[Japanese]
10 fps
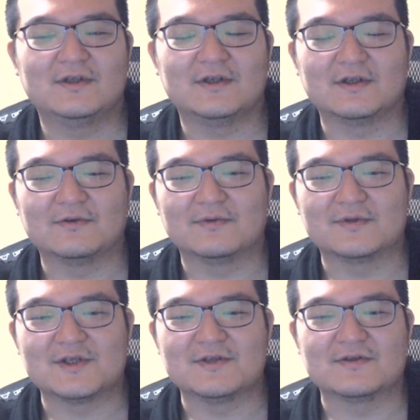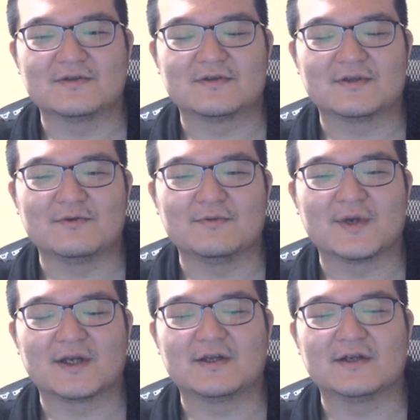あの、ジーンズっていう
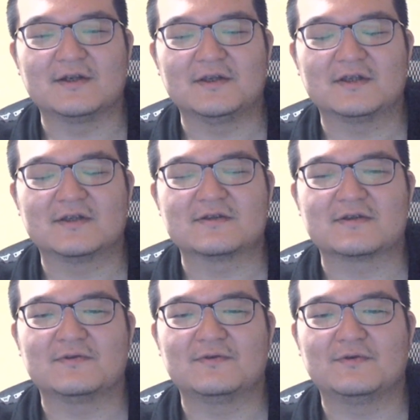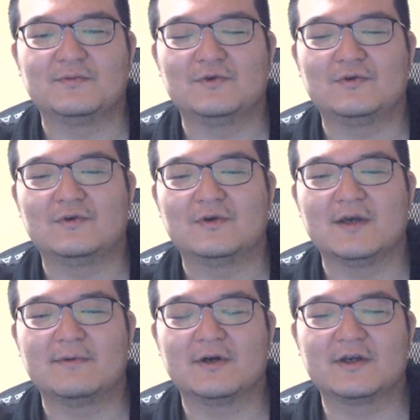メガネ屋に行ったんですけど、もう、
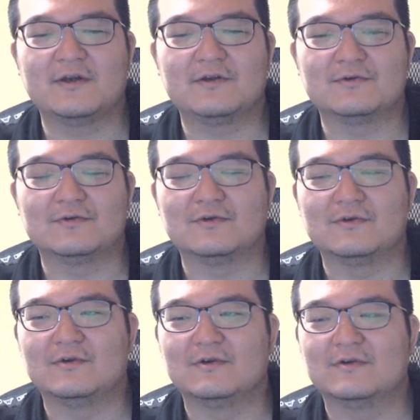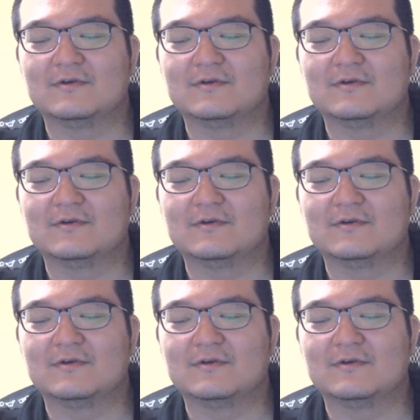エヴァンゲリオンの